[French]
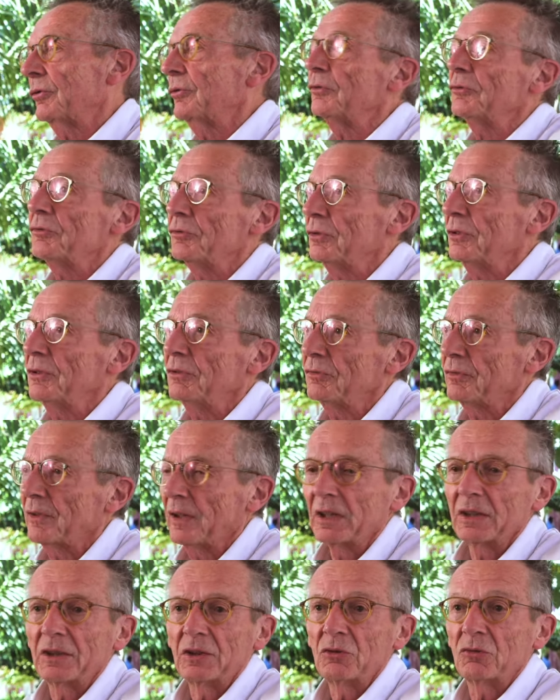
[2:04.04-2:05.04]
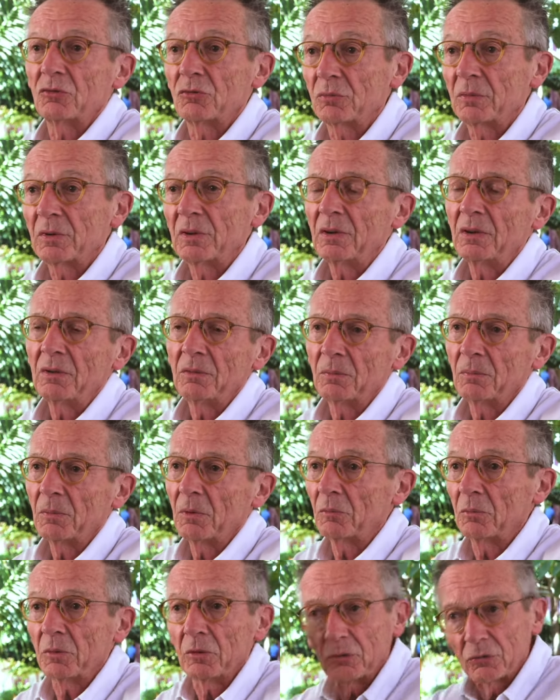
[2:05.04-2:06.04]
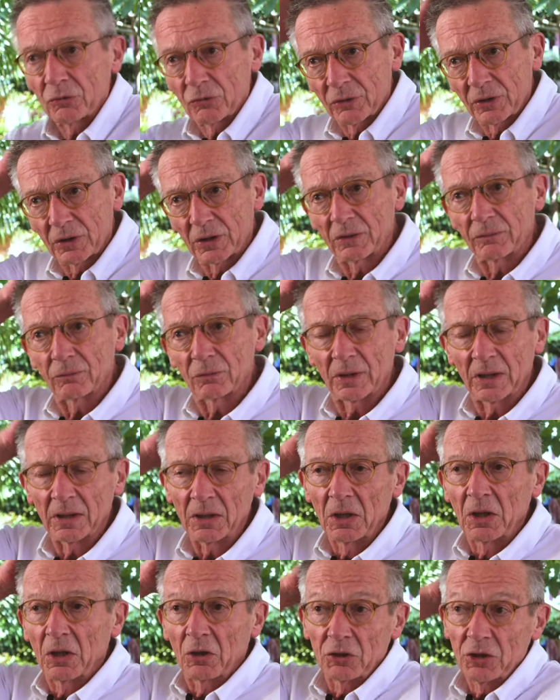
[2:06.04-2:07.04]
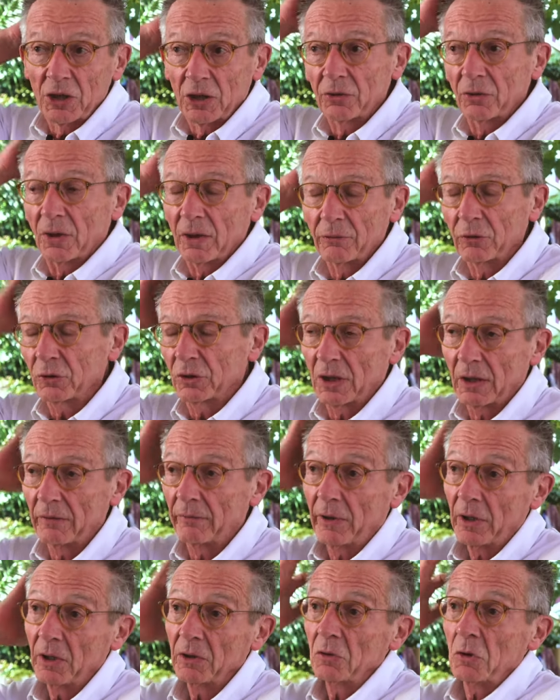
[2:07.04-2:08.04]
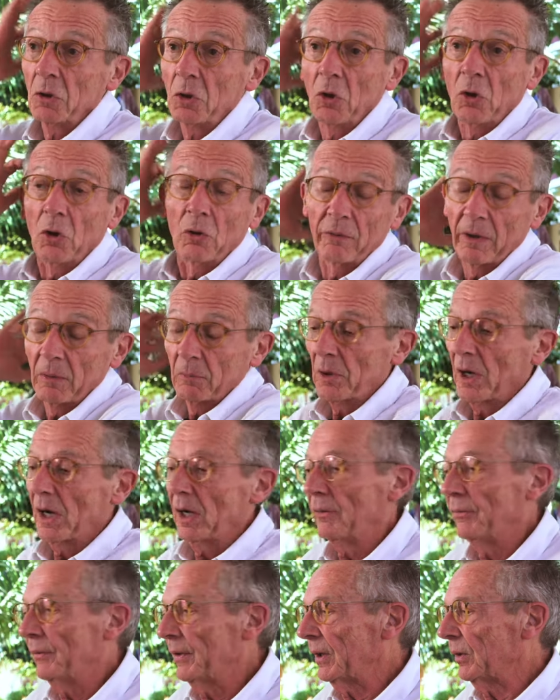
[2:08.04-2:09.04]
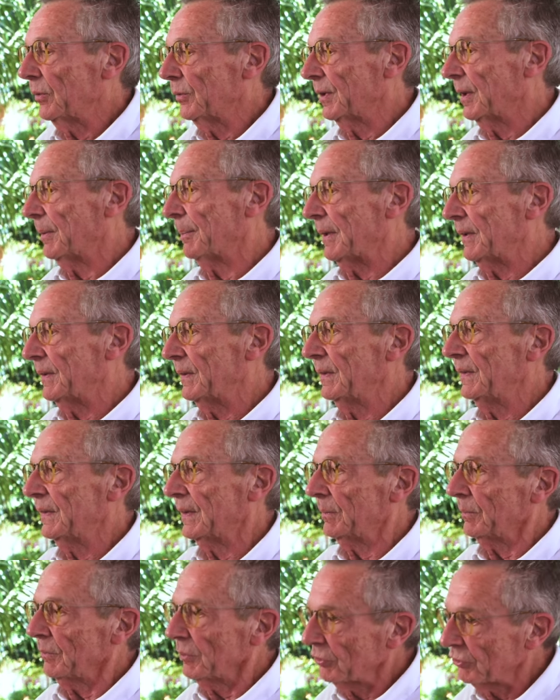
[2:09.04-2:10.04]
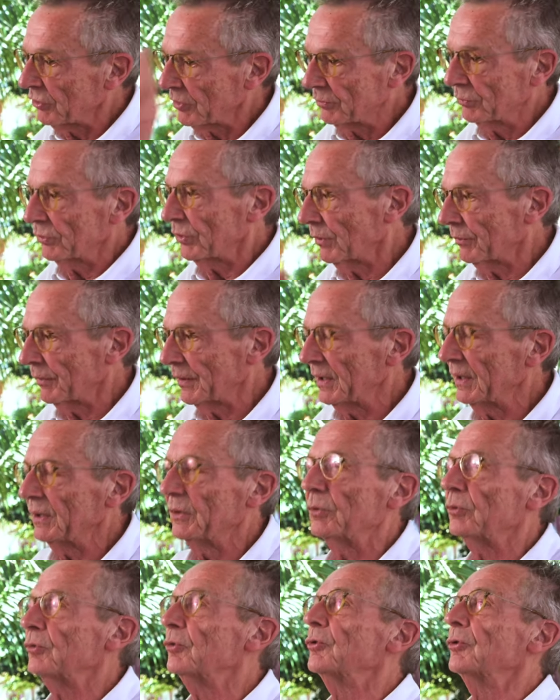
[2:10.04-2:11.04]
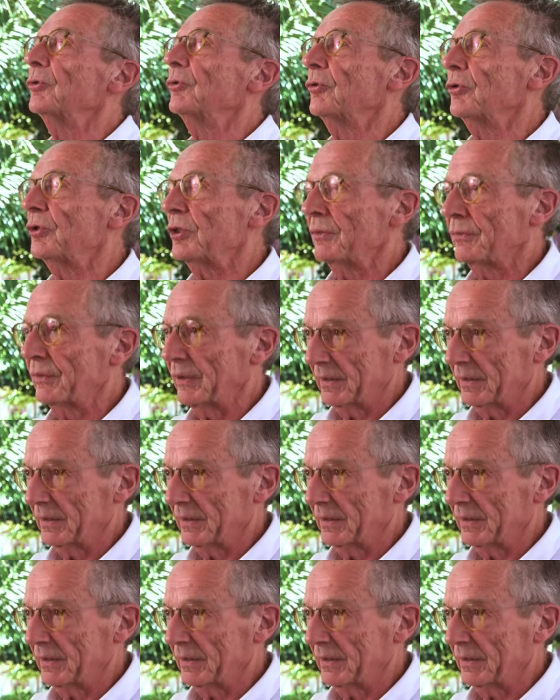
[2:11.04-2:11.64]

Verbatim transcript: Je, je lui dis, voilà qui je suis. Mais euh, ben oui, je sais qui vous êtes. J'ai adoré votre travail. On va boire un verre, on sympathise. Et il me dit, je vais vous envoyer d'autres choses que